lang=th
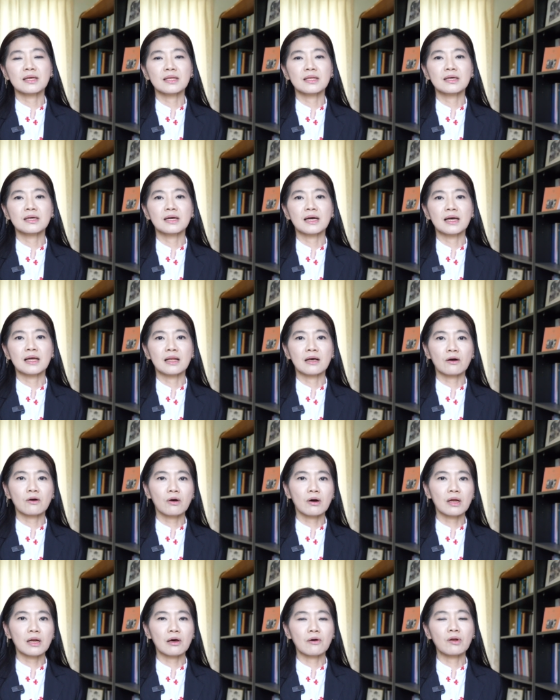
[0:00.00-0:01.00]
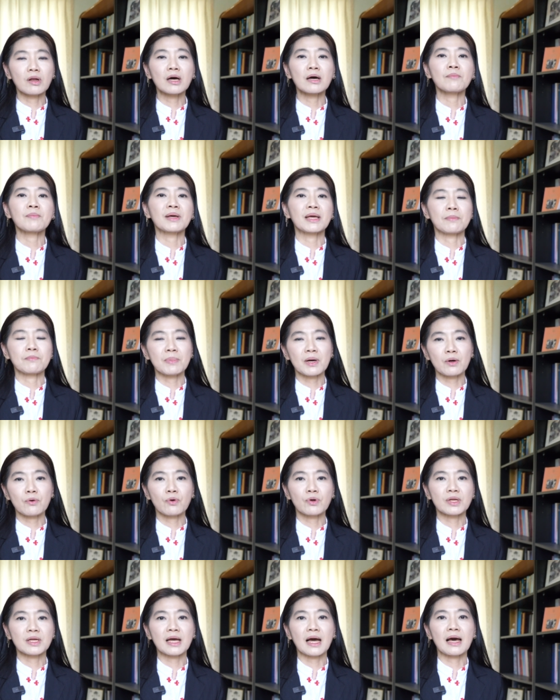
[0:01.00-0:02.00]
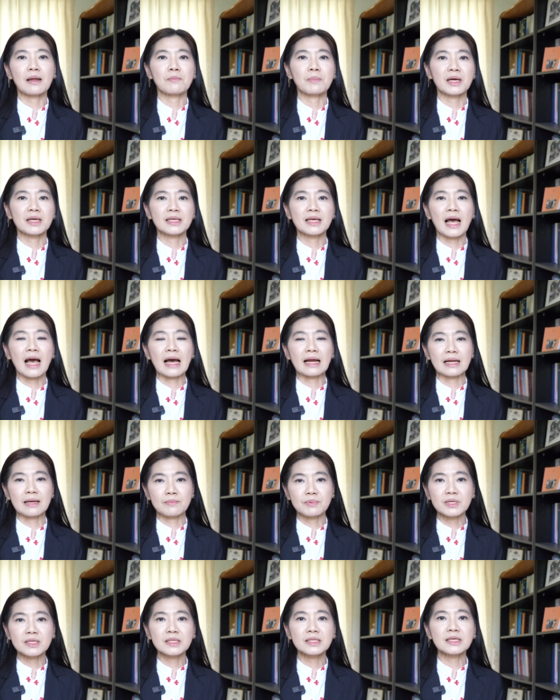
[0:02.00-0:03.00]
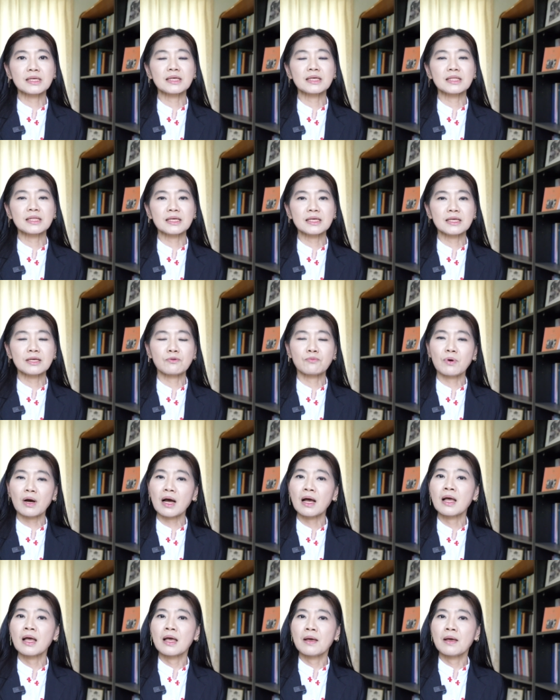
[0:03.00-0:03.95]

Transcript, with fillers: เรื่อย ๆ แล้วก็เราเริ่มเห็นปรากฏการณ์บางอย่างในพื้นที่ที่คิดว่า